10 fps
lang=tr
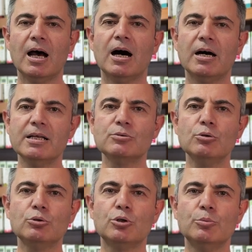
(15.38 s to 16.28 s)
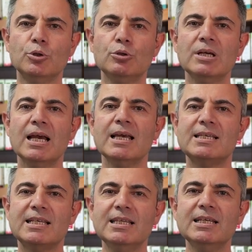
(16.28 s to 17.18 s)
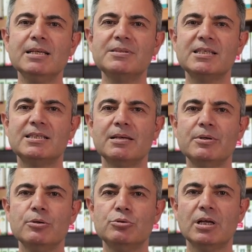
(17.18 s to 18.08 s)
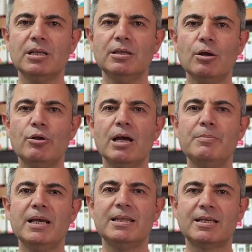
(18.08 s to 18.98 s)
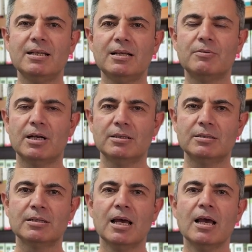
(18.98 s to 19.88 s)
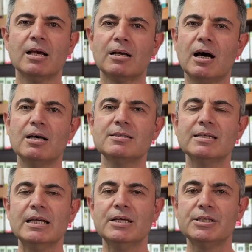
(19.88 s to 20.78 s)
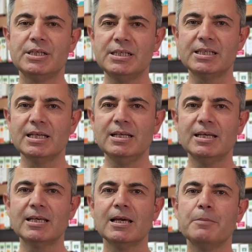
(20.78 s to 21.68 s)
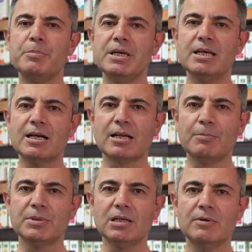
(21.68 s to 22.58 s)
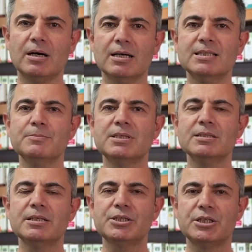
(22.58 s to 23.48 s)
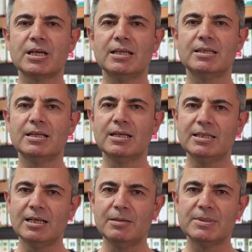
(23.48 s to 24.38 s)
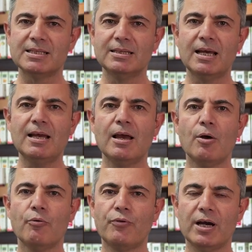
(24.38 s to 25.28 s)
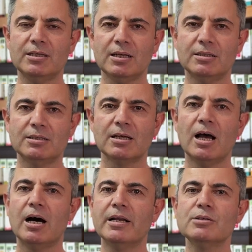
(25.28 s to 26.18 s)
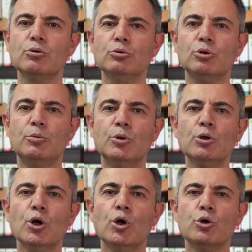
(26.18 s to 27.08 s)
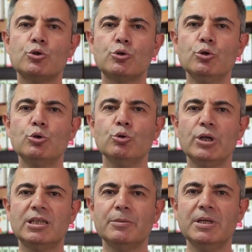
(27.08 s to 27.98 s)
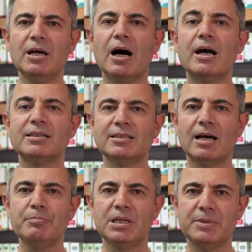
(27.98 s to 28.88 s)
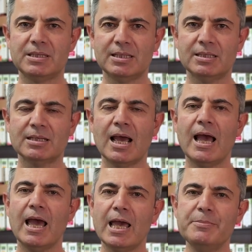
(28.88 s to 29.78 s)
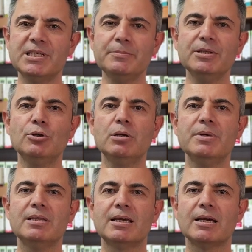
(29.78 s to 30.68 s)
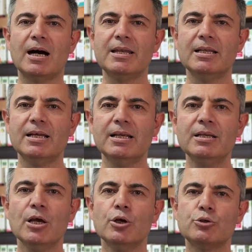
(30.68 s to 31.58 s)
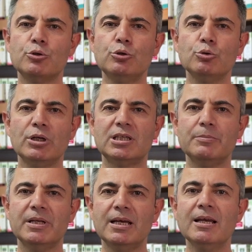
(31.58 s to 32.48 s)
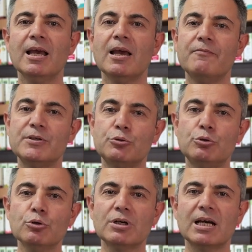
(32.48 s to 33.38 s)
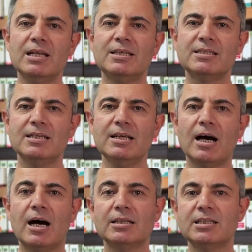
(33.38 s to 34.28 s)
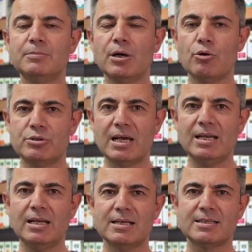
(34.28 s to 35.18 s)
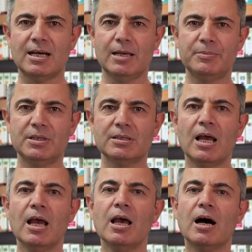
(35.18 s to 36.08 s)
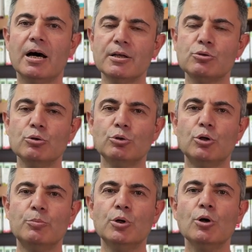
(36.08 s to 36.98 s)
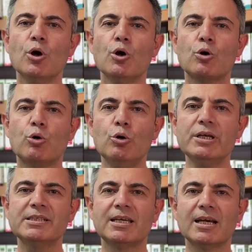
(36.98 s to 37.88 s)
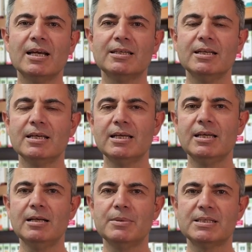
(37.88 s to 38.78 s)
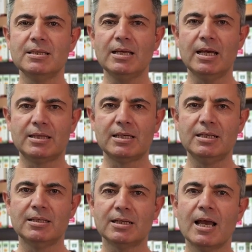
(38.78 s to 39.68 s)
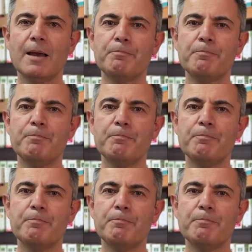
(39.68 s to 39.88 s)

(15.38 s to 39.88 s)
Anason tohumunun sindirim sistemi üzerinde önemli etkileri vardır. Gaz, şişkinlik, mide krampları ve hazımsızlık şikayetlerinin giderilmesinde faydalıdır. Anason tohumu süt üretimini artıran bir bitkidir emzirme dönemindeki annelerin süt üretimini ve sütün kalitesini artırma özelliğine sahiptir. Anason tohumu kolik şikayetlerinin giderilmesinde etkilidir.